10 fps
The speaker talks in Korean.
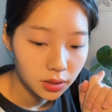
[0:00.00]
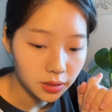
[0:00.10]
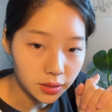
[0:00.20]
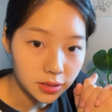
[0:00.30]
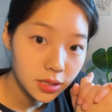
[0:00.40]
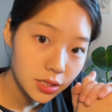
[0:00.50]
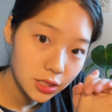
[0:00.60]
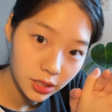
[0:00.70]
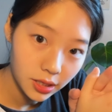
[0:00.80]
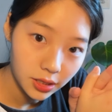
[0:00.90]
일단
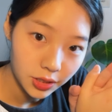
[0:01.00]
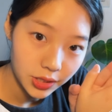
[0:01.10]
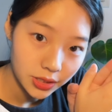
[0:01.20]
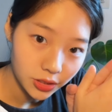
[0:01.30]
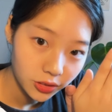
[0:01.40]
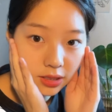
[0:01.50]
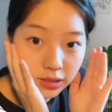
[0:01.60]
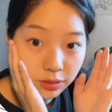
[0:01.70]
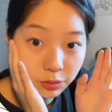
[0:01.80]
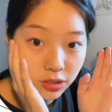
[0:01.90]
스케치를 하라고 했죠.
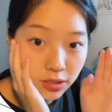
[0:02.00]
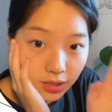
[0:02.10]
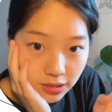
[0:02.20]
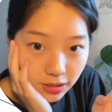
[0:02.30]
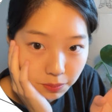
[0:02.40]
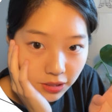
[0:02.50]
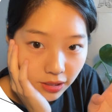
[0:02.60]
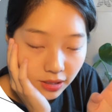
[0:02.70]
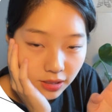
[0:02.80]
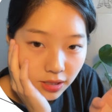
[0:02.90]
일단 먼저 스케치를 합니다.